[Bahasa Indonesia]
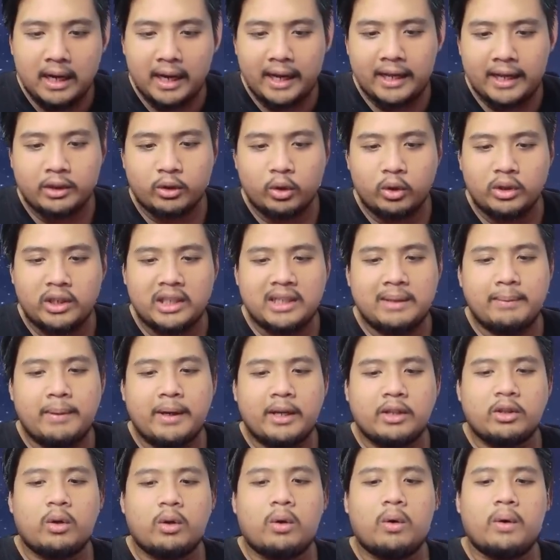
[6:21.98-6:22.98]
cone kita
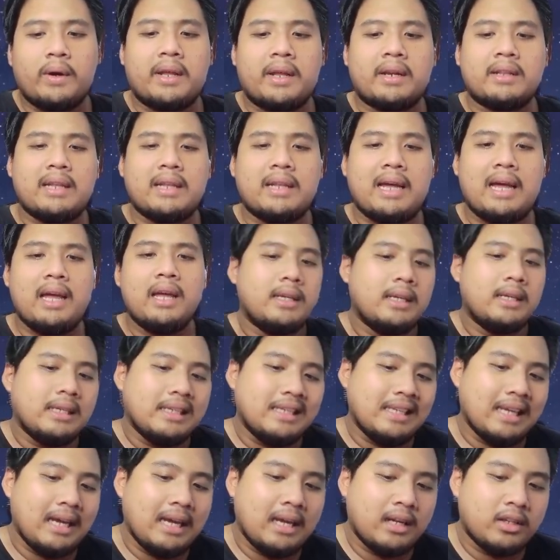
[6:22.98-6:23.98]
pakai toko herta
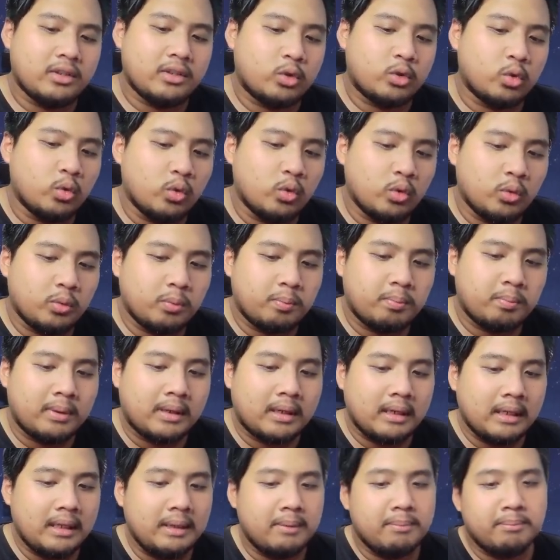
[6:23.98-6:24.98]
yang
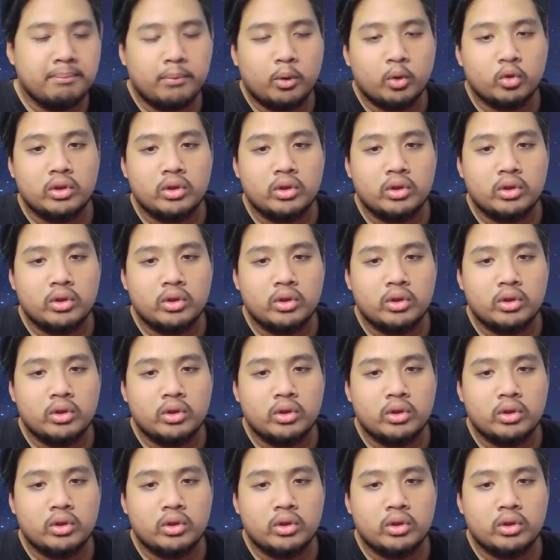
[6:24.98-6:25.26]
super impose